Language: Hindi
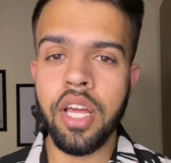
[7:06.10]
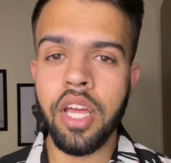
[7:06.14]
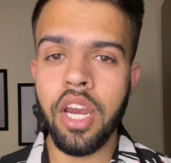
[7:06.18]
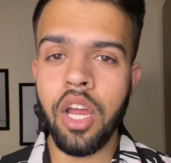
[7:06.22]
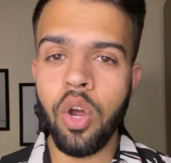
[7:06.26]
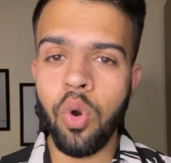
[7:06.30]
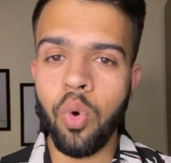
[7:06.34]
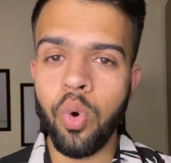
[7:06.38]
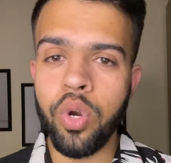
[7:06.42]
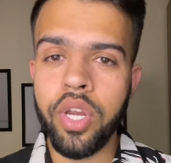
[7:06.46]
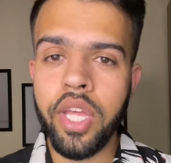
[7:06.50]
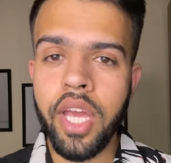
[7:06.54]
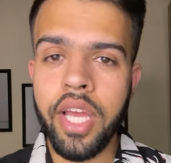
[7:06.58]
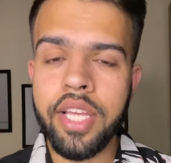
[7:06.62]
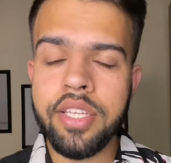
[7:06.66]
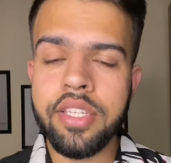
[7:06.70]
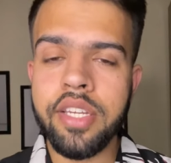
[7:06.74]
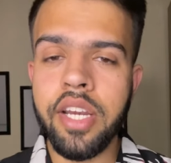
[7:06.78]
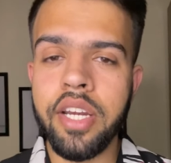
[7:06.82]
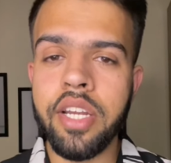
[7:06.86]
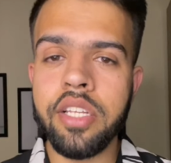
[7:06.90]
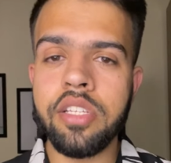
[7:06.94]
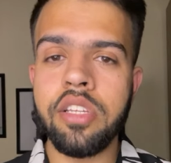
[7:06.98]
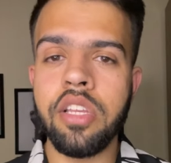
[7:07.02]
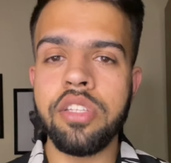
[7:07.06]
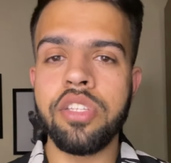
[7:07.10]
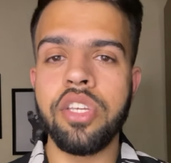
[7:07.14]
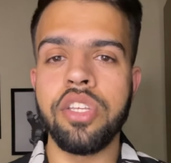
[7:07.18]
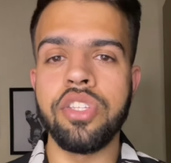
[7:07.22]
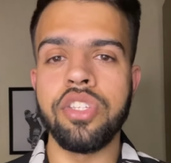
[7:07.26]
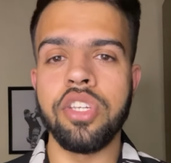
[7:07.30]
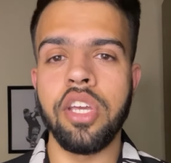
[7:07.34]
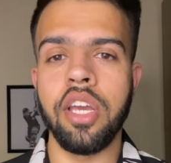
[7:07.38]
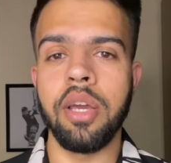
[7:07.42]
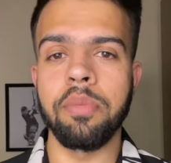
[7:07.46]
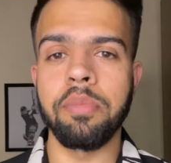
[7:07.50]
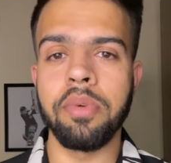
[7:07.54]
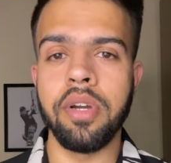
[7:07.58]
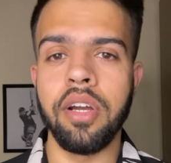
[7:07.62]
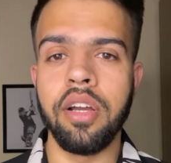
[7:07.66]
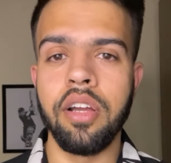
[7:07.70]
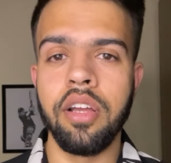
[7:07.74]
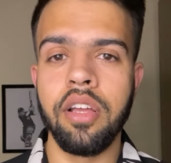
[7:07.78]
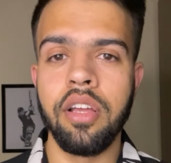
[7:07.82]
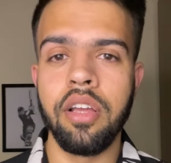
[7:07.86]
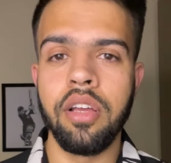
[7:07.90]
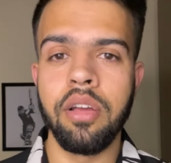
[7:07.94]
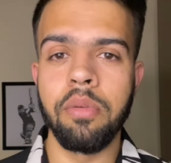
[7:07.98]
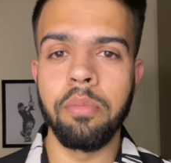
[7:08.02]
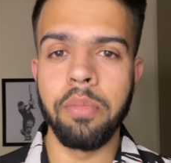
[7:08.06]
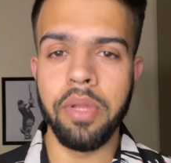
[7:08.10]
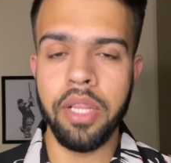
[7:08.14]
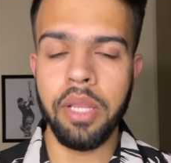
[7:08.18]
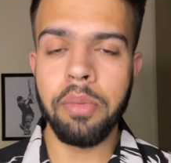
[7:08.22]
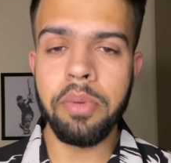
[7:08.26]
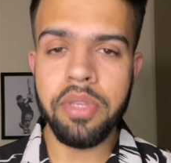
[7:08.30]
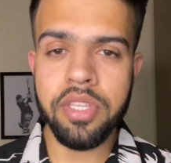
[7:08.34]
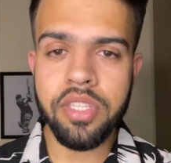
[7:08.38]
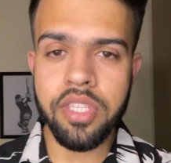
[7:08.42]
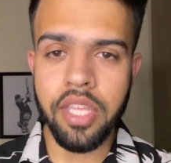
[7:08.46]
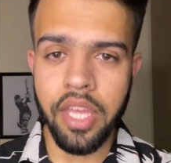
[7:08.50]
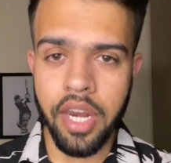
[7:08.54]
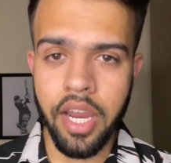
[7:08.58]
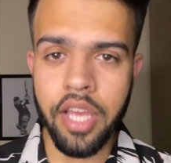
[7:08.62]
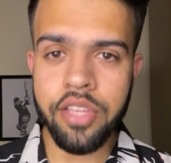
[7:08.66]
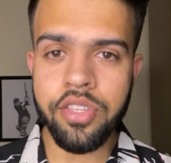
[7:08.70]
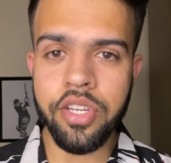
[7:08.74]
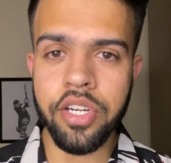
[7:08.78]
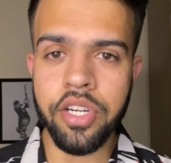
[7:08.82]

रहा है ओडीआई स्टेटस छिन जाए आपका मतलब इस तरह से